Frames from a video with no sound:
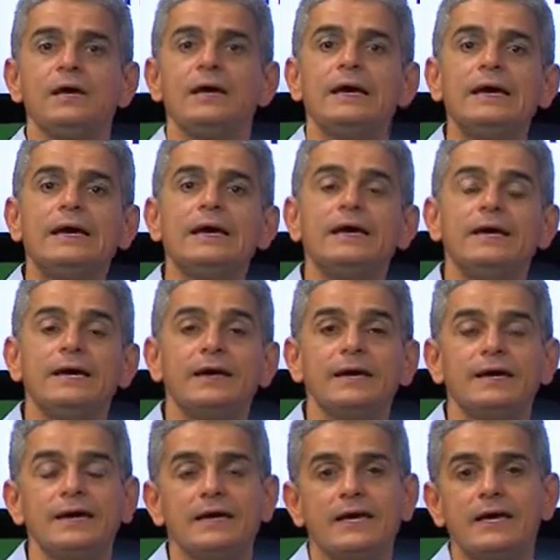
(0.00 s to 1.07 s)

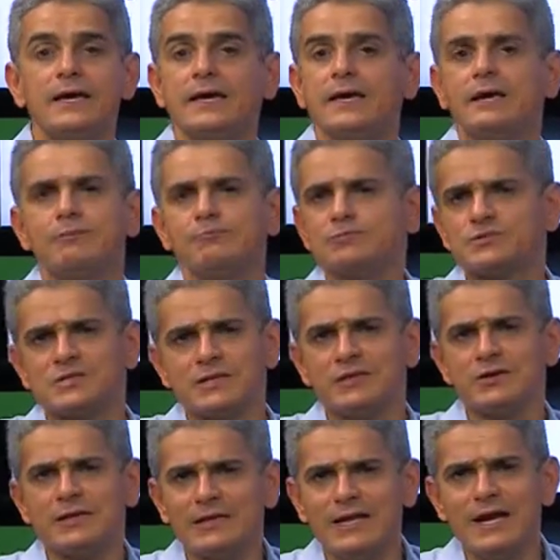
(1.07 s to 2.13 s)
É, você ter
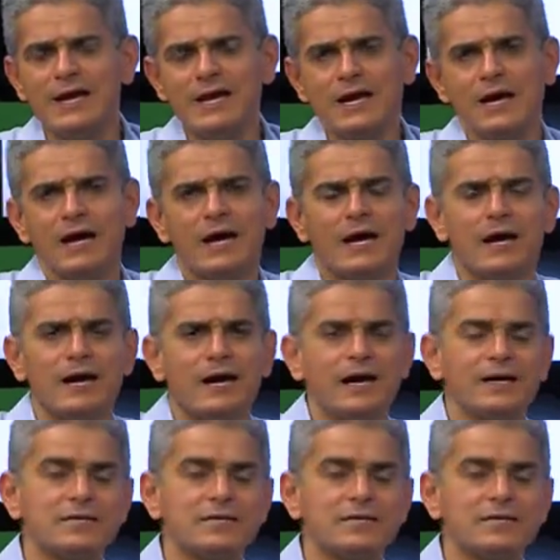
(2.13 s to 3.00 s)
uma ideia, a,